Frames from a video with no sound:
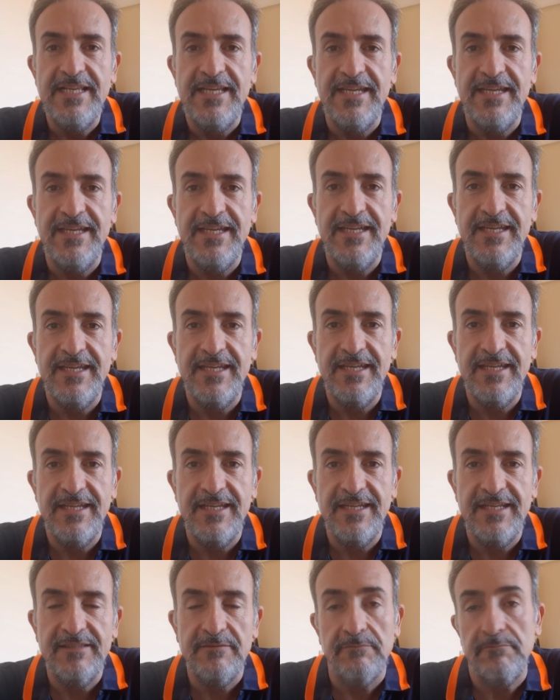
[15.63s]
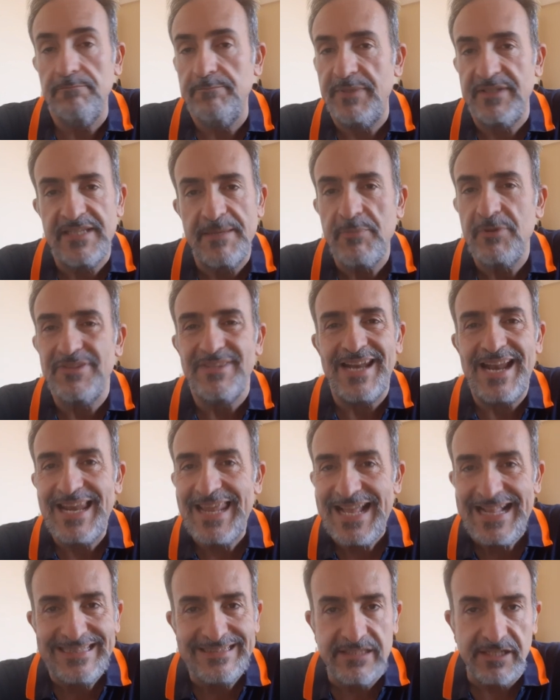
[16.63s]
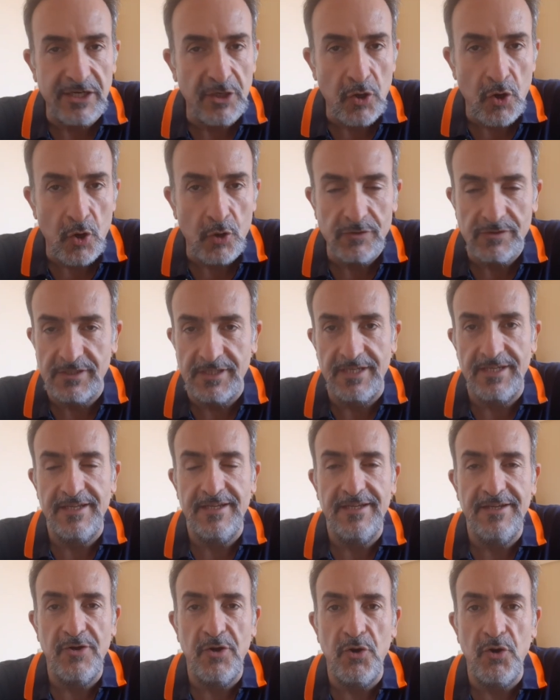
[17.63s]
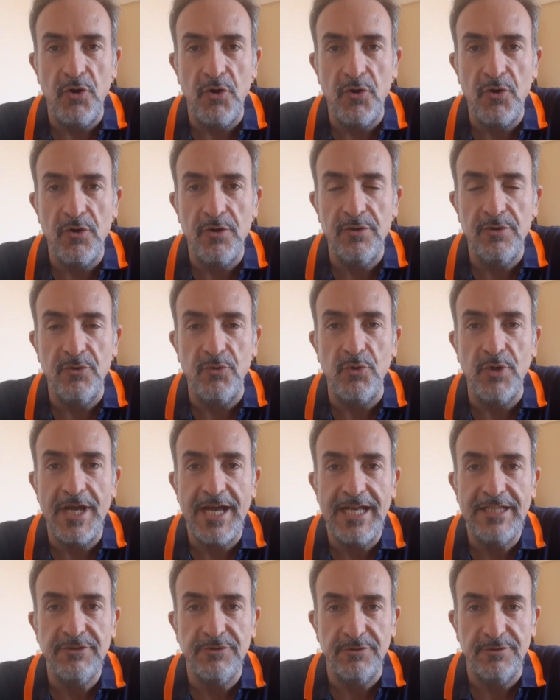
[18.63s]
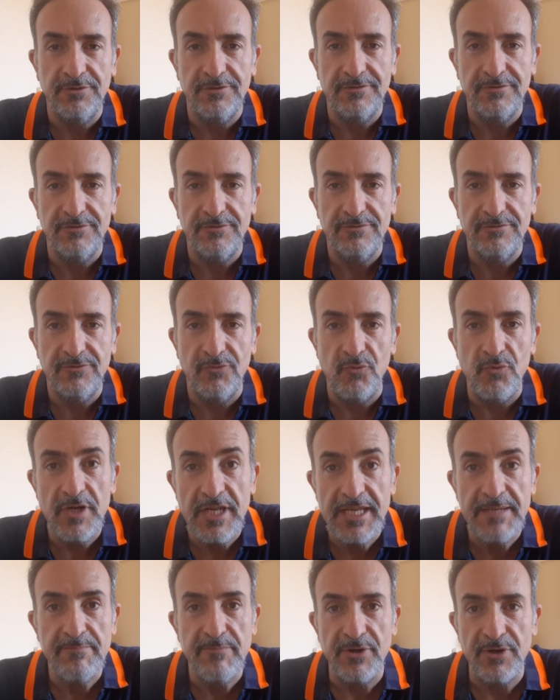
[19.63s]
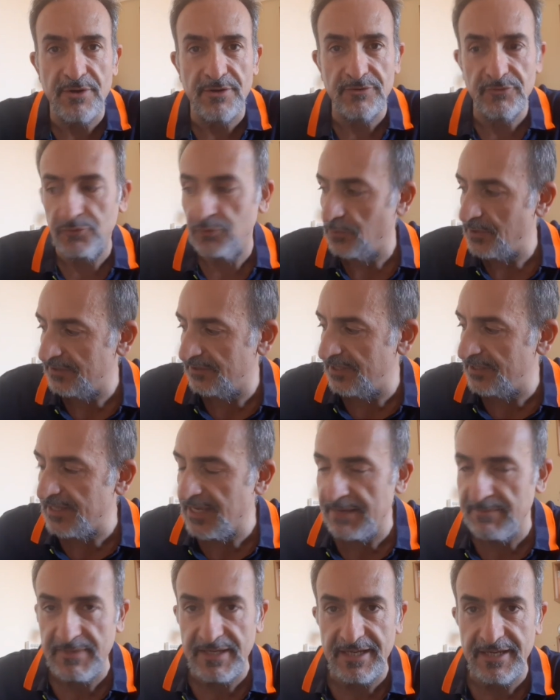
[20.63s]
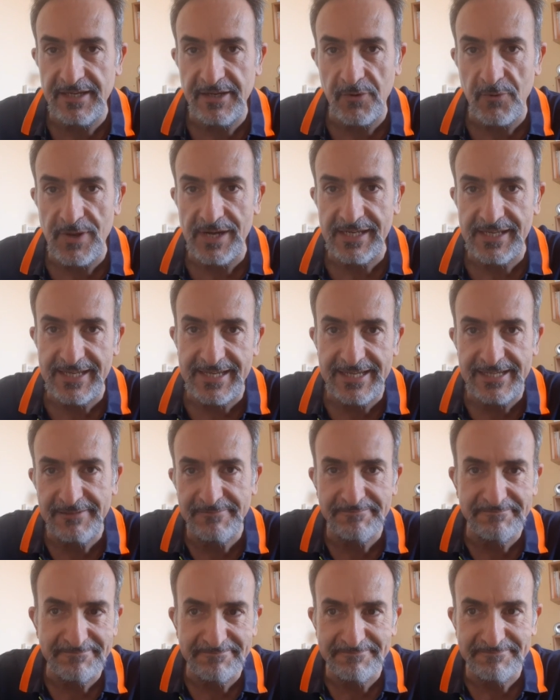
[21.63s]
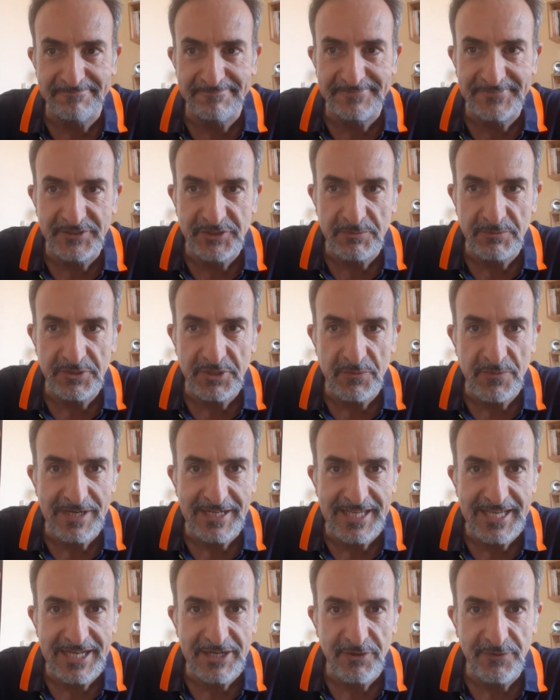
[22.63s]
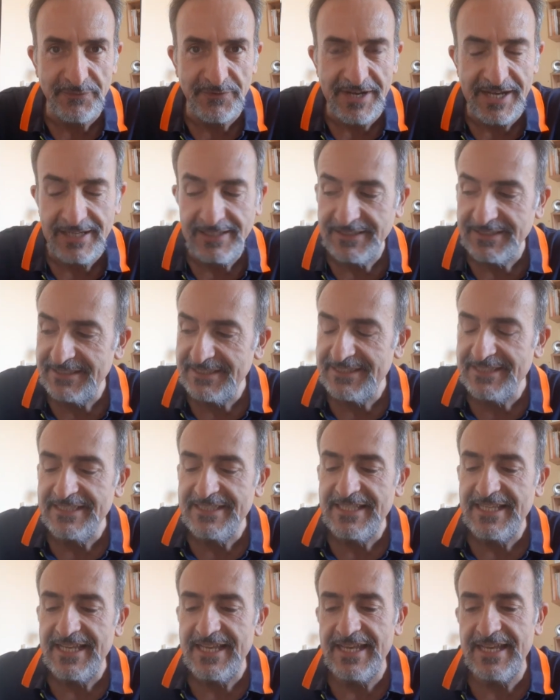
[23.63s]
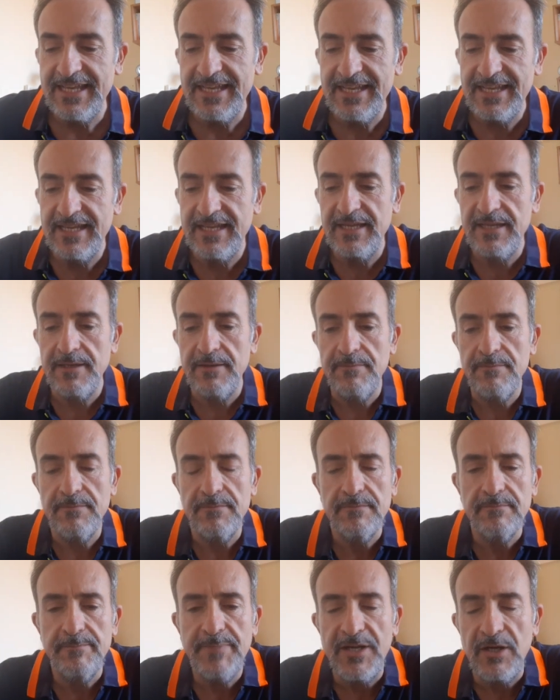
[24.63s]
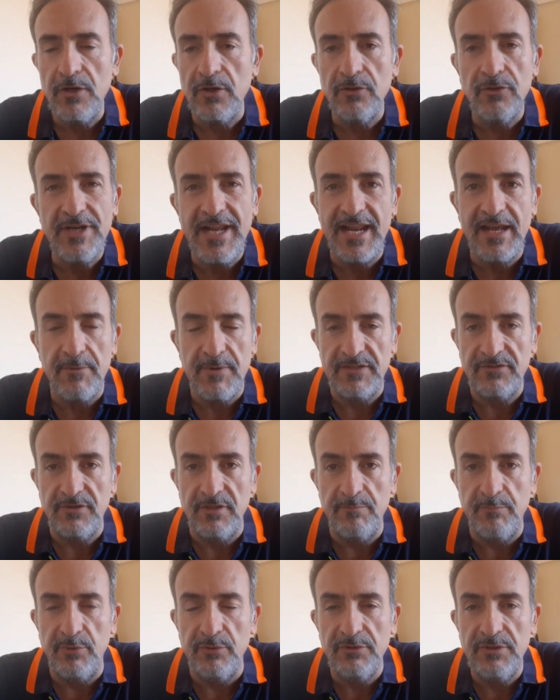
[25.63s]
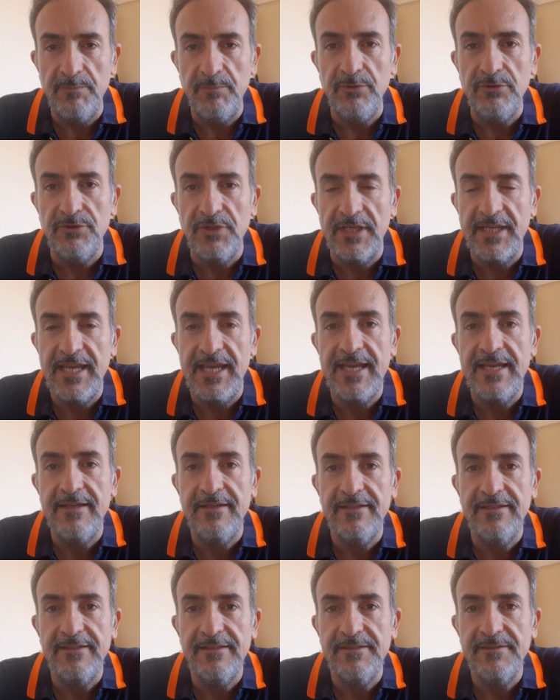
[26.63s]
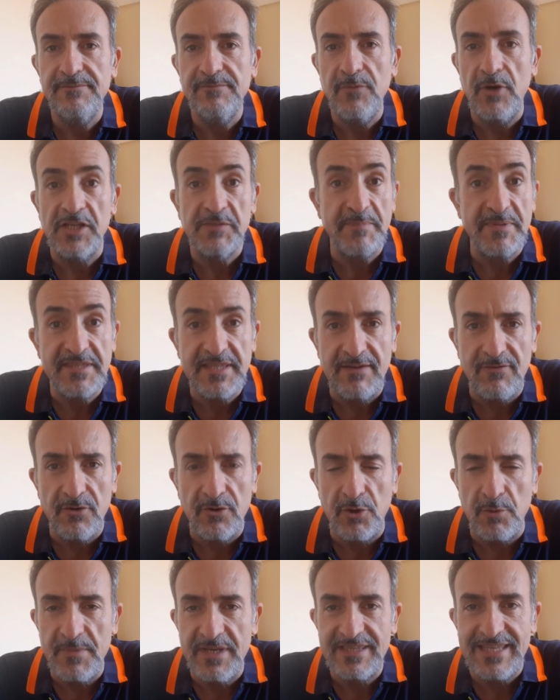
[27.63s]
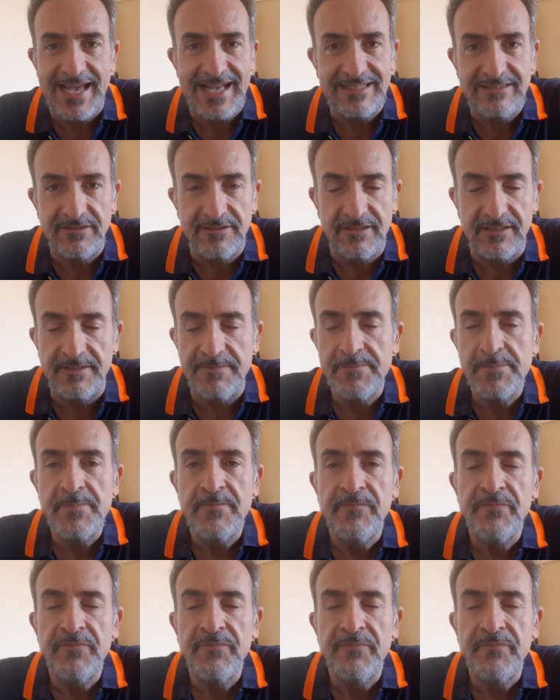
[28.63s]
Eh, per esempio, tra le altre cose eh, ho eh, curato un, un, libro su questi temi qualche, mm, diciamo sì, qualche anno fa. Ehm, però non era questo il punto, il punto è che ehm, aspettavo come tanti